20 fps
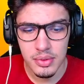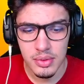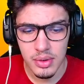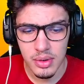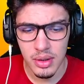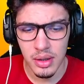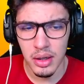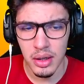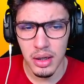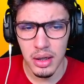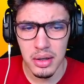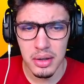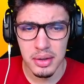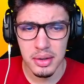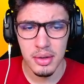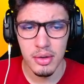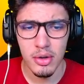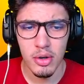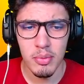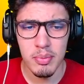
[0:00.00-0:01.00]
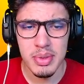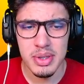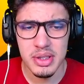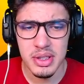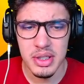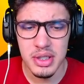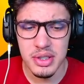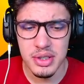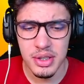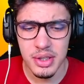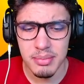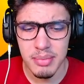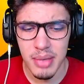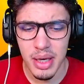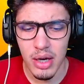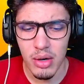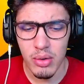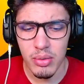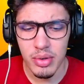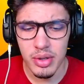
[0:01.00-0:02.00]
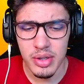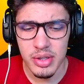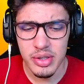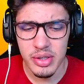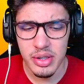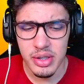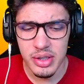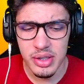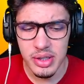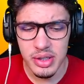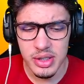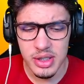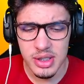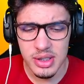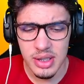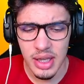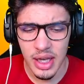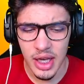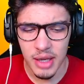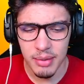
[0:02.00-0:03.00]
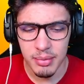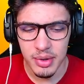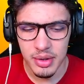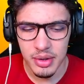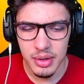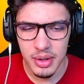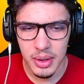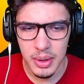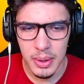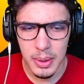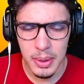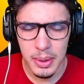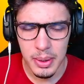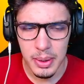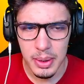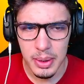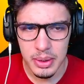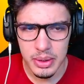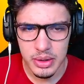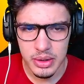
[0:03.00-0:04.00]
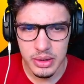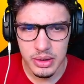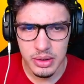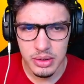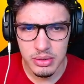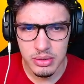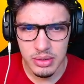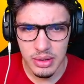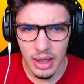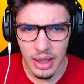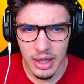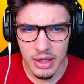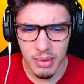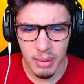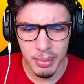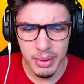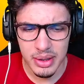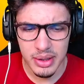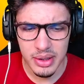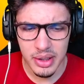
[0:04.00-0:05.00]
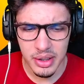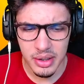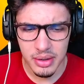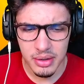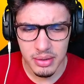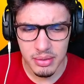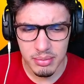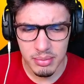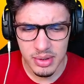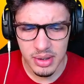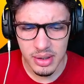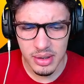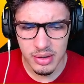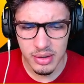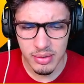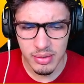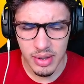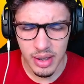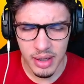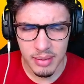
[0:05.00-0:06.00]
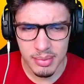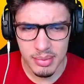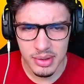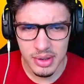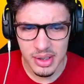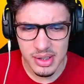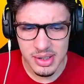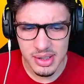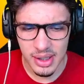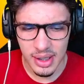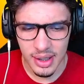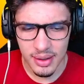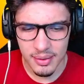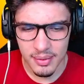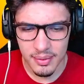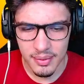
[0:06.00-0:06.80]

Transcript: Hã? Obsidian, Mel e Slime. Tá, e uma bandeira. Bandeira não. É, bandeira, sei lá.